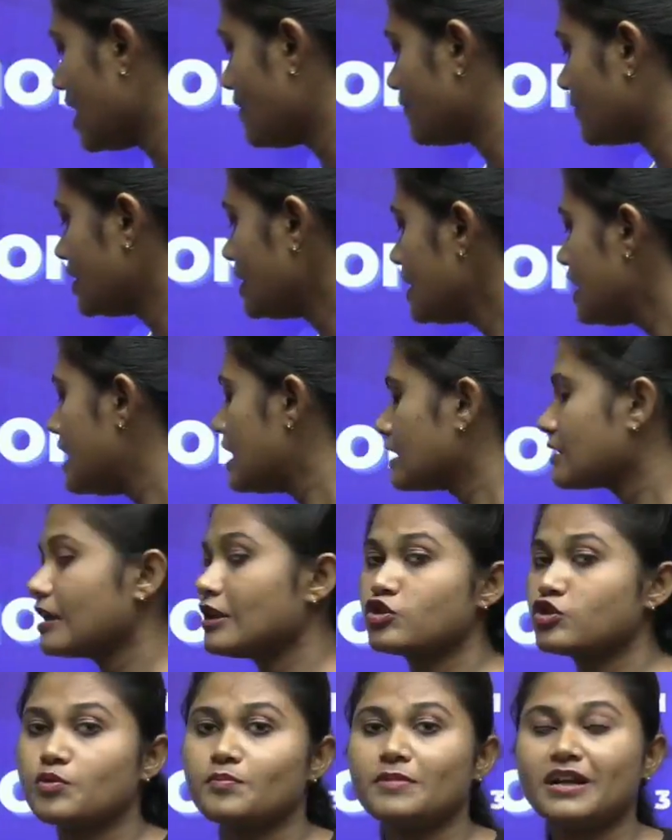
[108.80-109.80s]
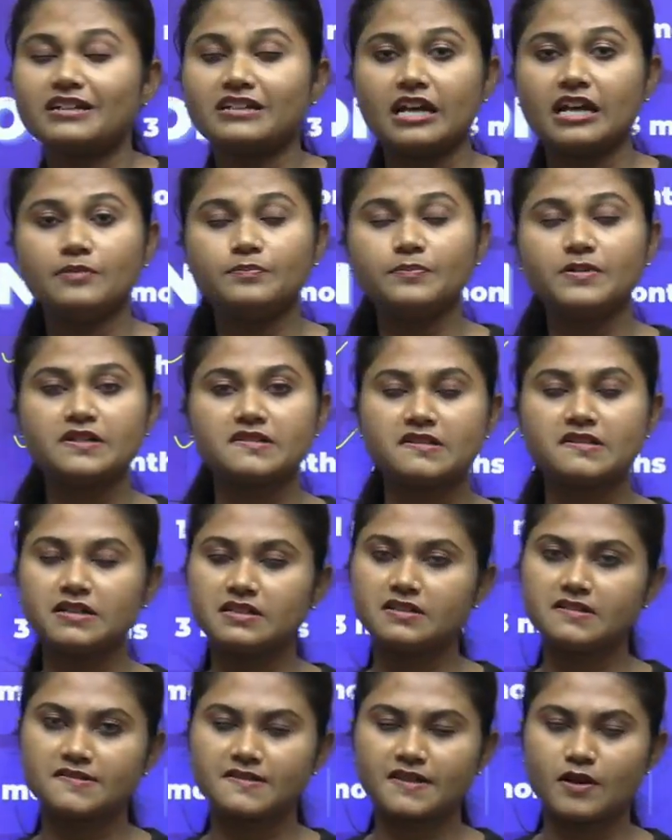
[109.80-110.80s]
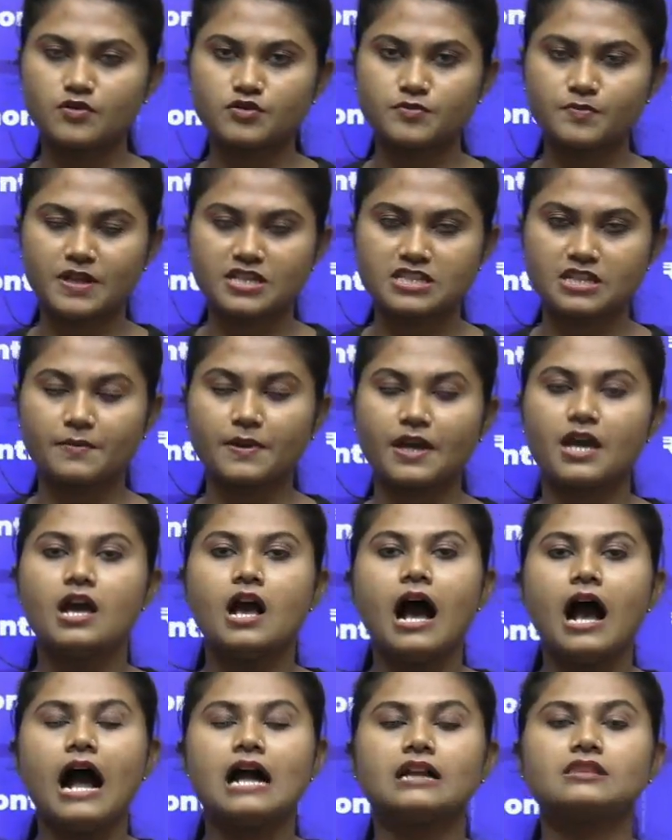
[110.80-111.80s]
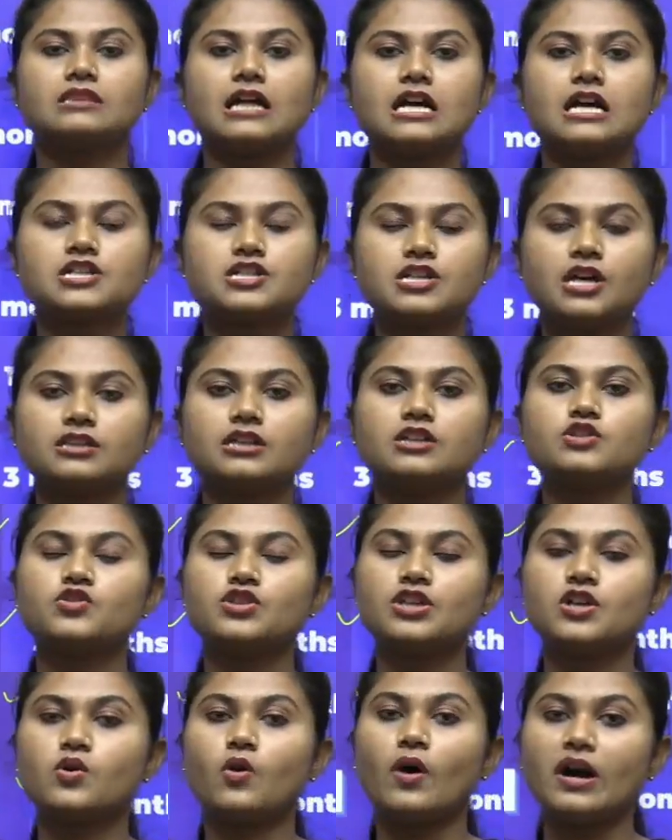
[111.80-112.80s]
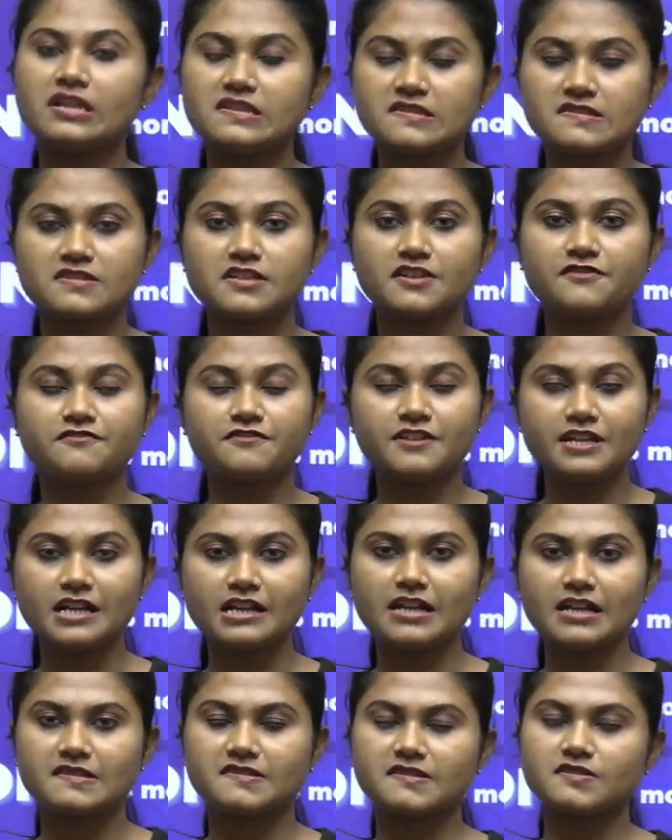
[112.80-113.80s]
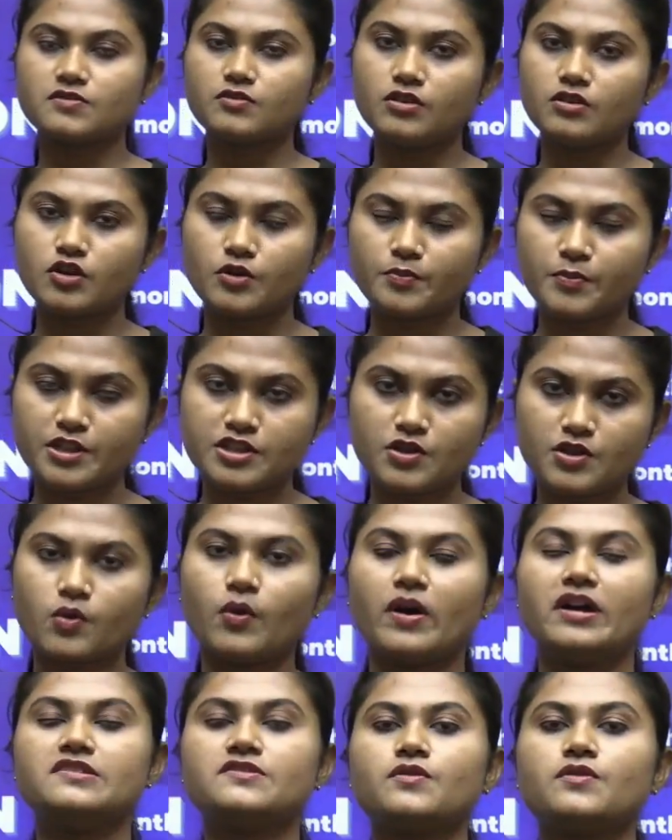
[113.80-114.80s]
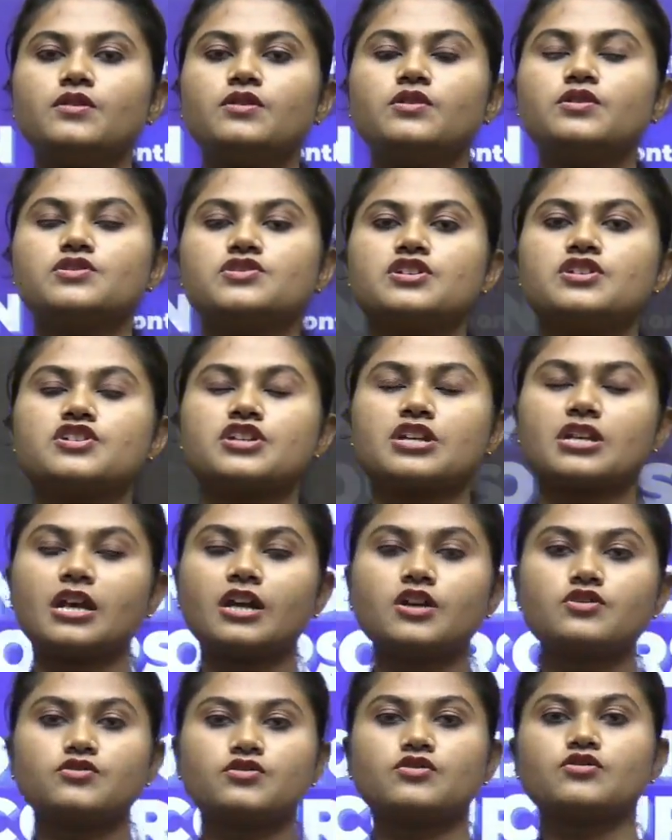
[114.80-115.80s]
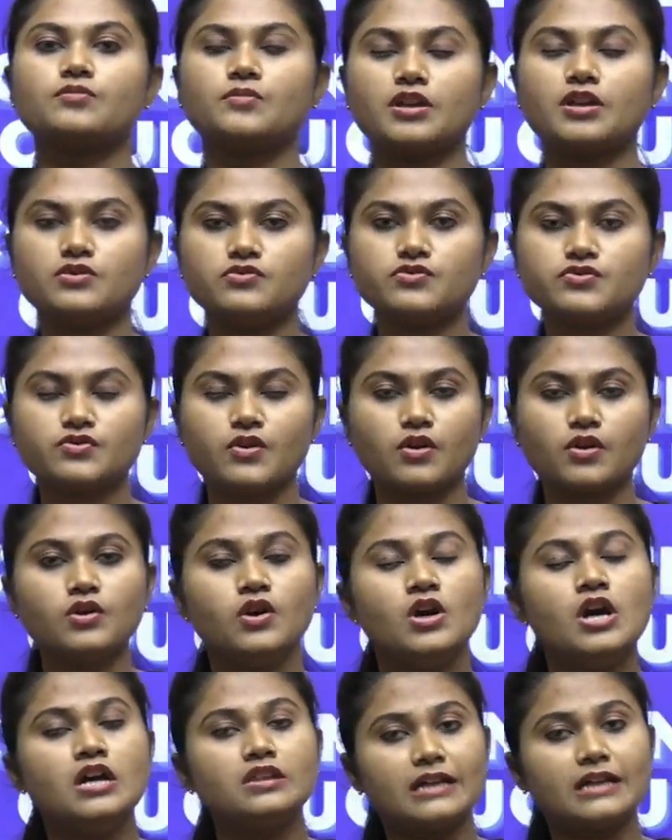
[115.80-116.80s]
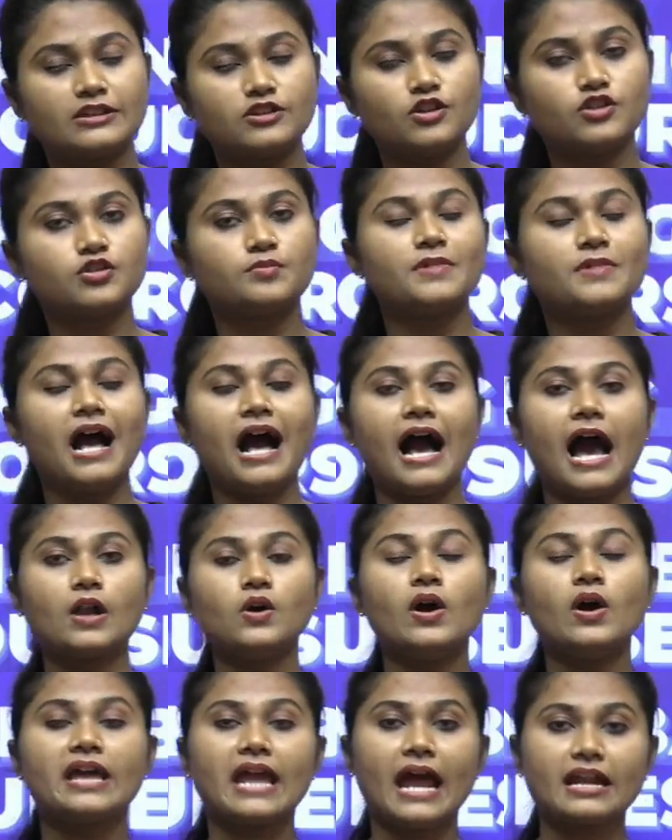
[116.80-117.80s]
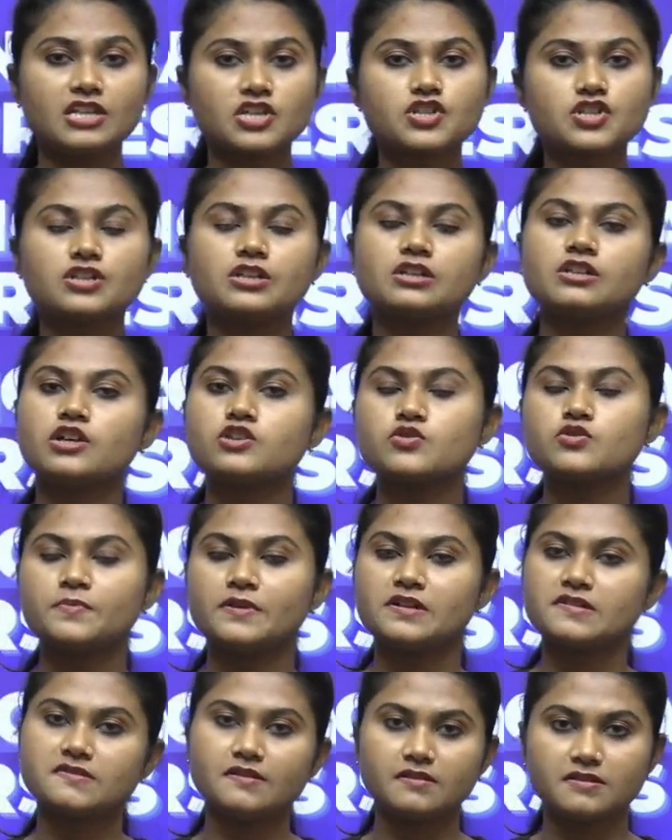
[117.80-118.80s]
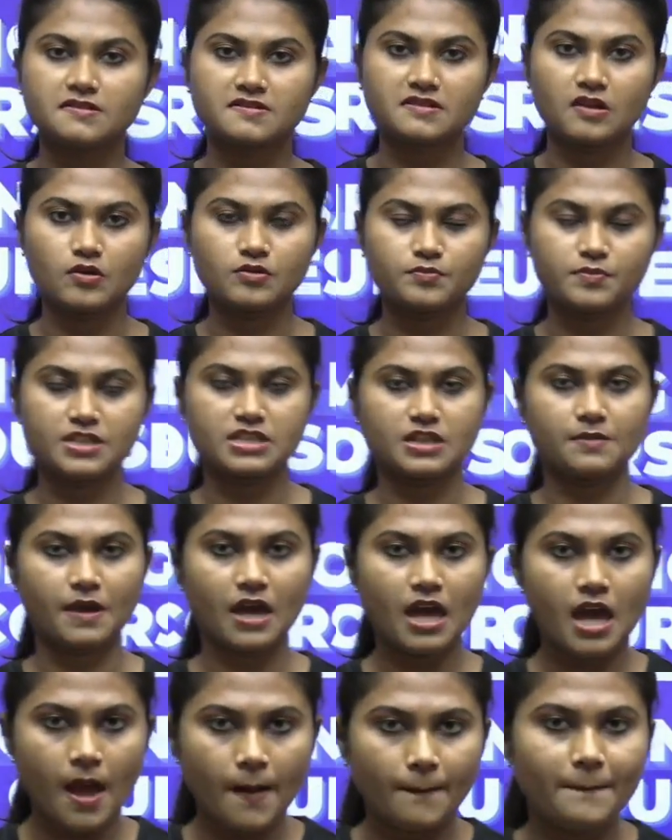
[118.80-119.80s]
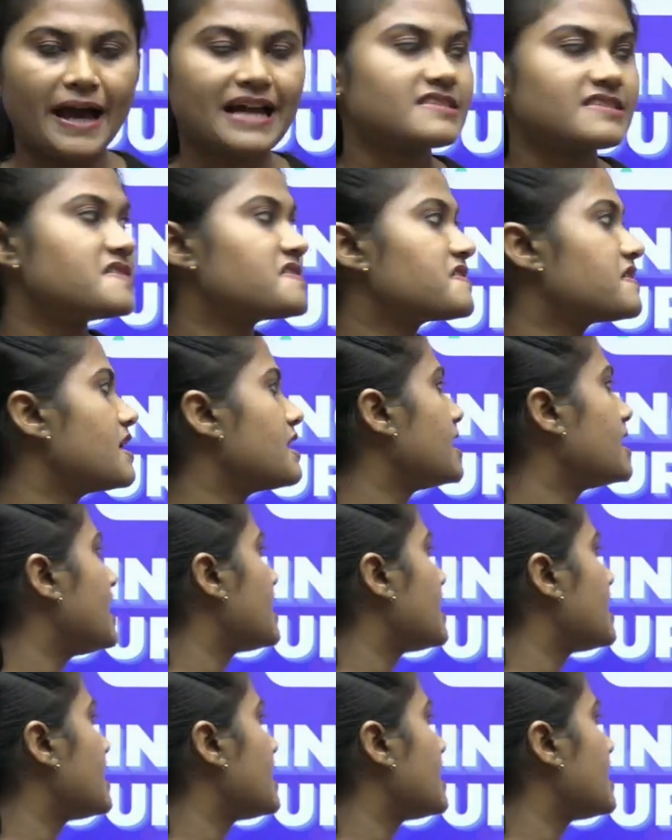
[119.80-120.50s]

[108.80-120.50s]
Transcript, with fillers: ওয়ান তাহলে তোমরা টেন পার্সেন্ট ডিসকাউন্ট পেয়ে যাবে আর তার সাথে যদি কয়েন্স যে ফ্রি ক্লাসেসগুলোর উপরে যে কয়েন্সগুলো হচ্ছে সেটাকে যদি তোমরা ইউজ করো তাতেও তোমরা আরও অ্যাডিশনাল কিছু পার্সেন্ট ডিসকাউন্ট পেয়ে যাবে ব্যাচেস কী কী